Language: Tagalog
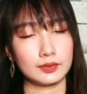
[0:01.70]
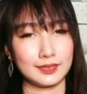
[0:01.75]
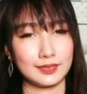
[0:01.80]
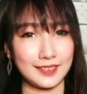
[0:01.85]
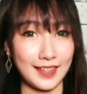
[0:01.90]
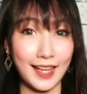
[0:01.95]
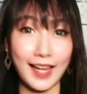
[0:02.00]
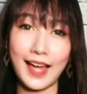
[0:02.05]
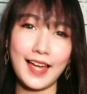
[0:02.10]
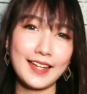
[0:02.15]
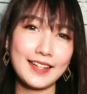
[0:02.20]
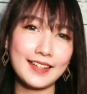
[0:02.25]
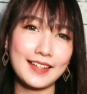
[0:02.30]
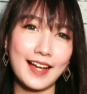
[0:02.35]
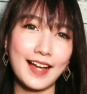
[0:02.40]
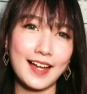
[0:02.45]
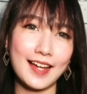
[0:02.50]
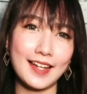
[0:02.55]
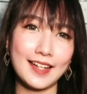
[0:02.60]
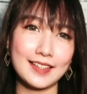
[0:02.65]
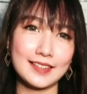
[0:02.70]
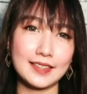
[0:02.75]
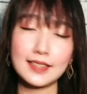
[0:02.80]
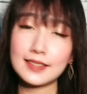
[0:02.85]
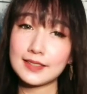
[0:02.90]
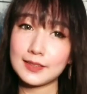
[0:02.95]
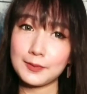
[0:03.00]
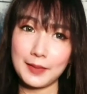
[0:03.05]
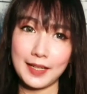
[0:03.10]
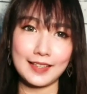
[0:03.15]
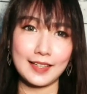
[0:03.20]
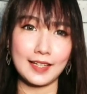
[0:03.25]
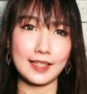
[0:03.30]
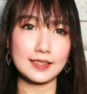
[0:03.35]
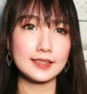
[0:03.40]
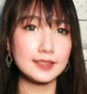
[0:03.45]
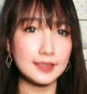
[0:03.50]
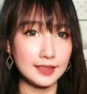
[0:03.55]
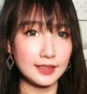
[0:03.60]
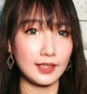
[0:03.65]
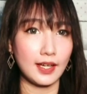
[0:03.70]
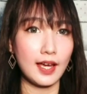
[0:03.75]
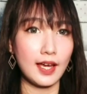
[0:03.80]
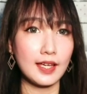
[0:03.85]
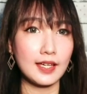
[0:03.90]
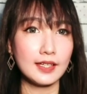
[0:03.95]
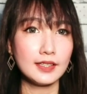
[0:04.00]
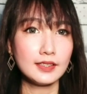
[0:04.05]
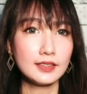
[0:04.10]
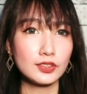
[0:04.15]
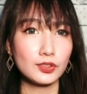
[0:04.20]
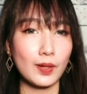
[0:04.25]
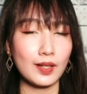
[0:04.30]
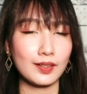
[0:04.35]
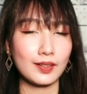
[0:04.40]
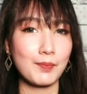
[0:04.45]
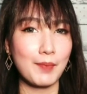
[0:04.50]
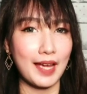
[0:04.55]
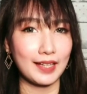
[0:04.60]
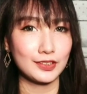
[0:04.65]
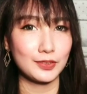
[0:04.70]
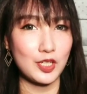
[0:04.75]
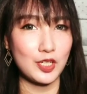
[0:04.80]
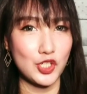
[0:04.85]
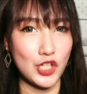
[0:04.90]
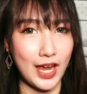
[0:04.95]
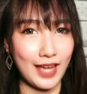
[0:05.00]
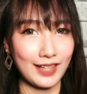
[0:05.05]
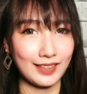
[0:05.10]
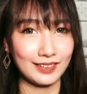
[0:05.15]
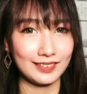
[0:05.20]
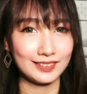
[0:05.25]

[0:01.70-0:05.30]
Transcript: Hi guys, it's me again, Zia, and welcome back to my channel.